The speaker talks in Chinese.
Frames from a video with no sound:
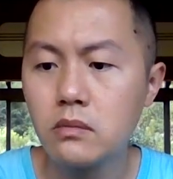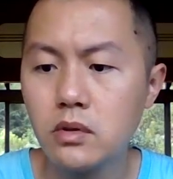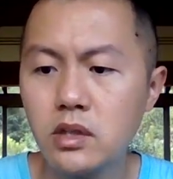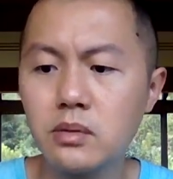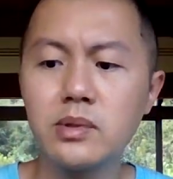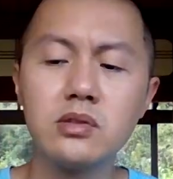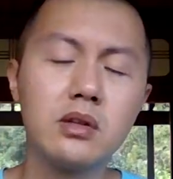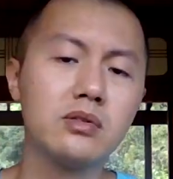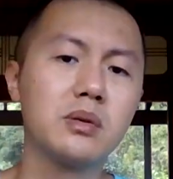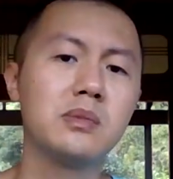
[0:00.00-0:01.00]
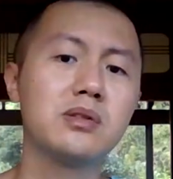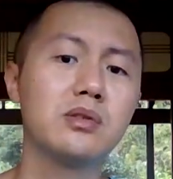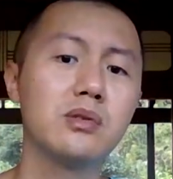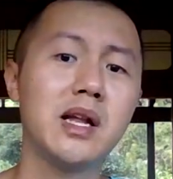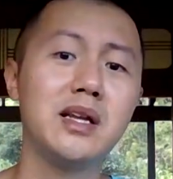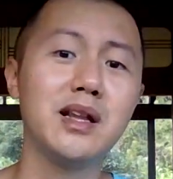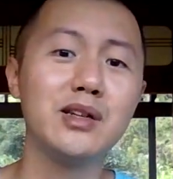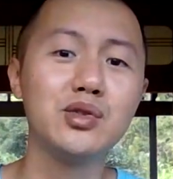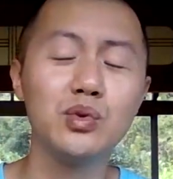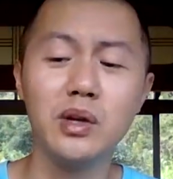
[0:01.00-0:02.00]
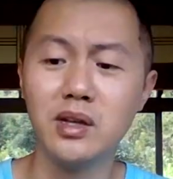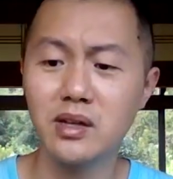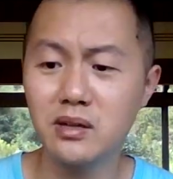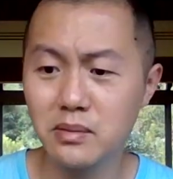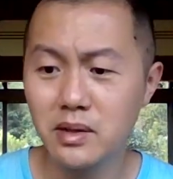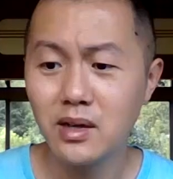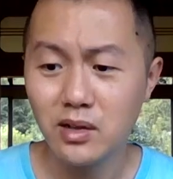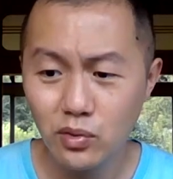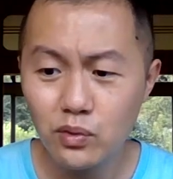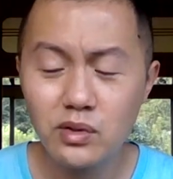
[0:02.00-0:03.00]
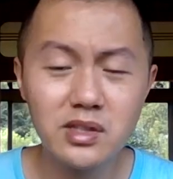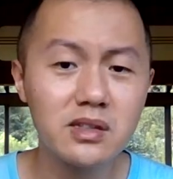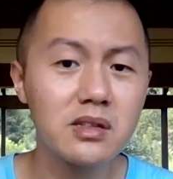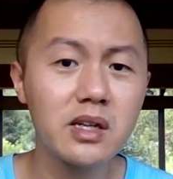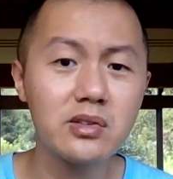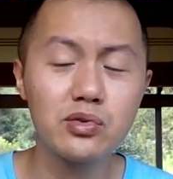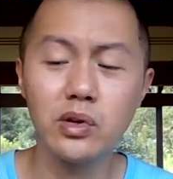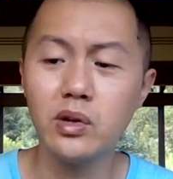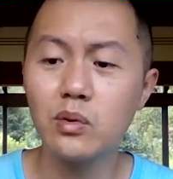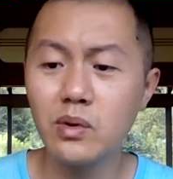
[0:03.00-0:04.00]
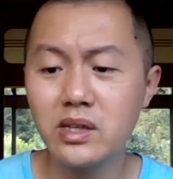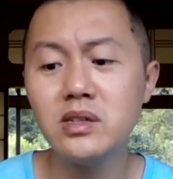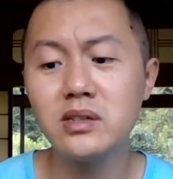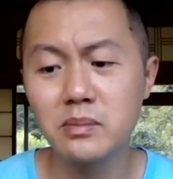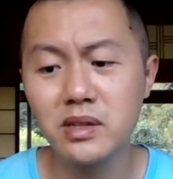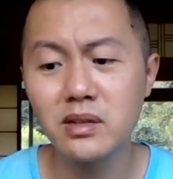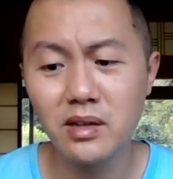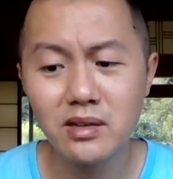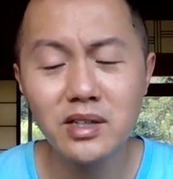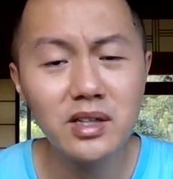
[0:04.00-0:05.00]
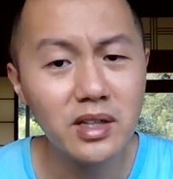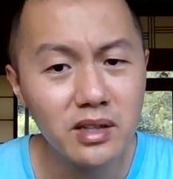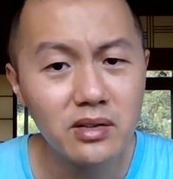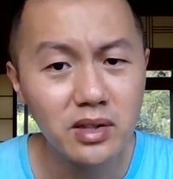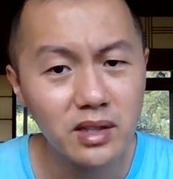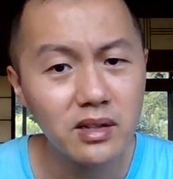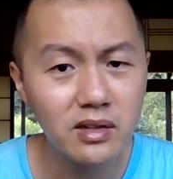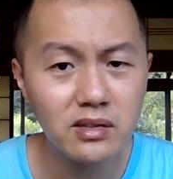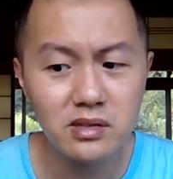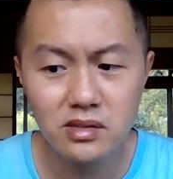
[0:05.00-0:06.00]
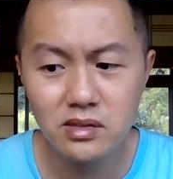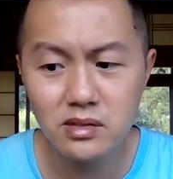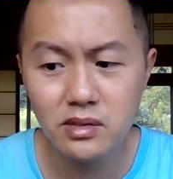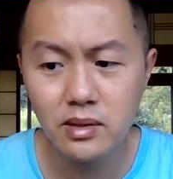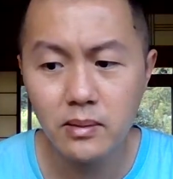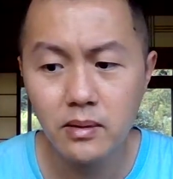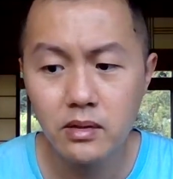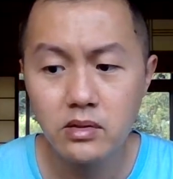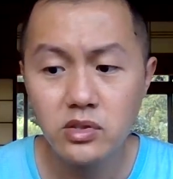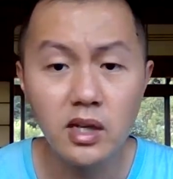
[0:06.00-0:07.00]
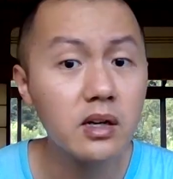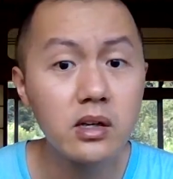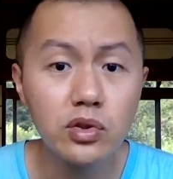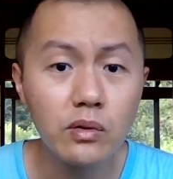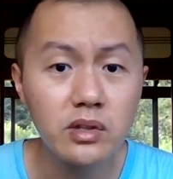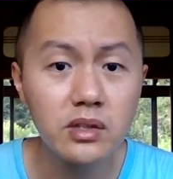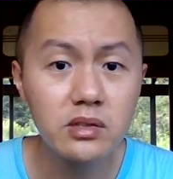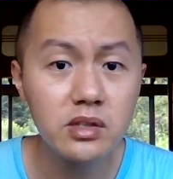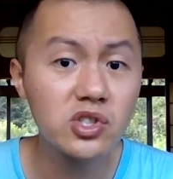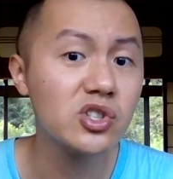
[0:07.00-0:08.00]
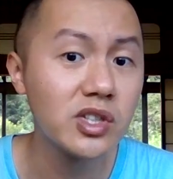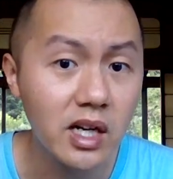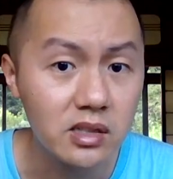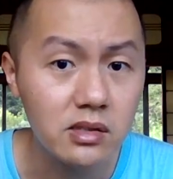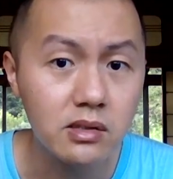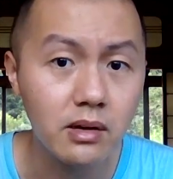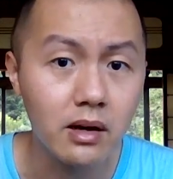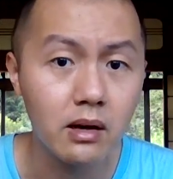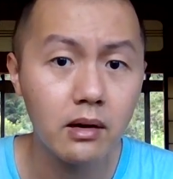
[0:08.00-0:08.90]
你怎么知道什么时候来来水呢？如果真是跟水有关系，怎么能一停就停到二十四日呢？整个重庆是直辖市哦。